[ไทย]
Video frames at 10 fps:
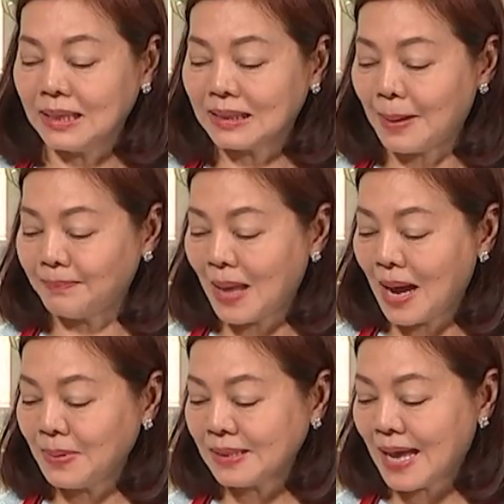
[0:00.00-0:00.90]
หรือกลับห
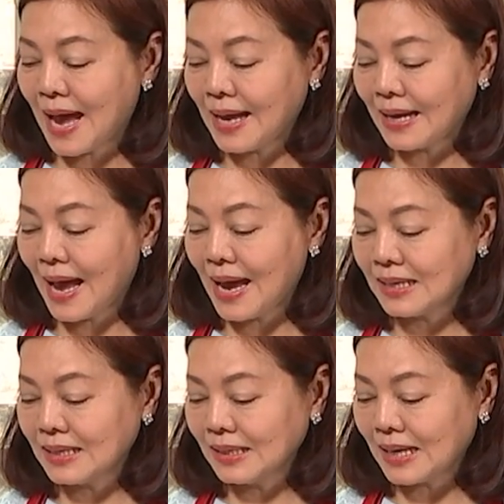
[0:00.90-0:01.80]
น้าพิซซ่าง่าย
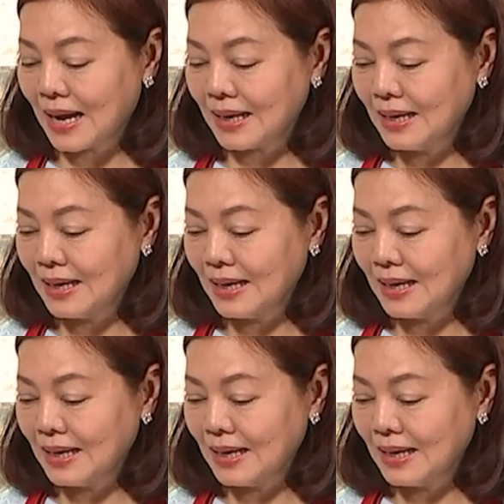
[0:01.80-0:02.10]
ขึ้นค่ะ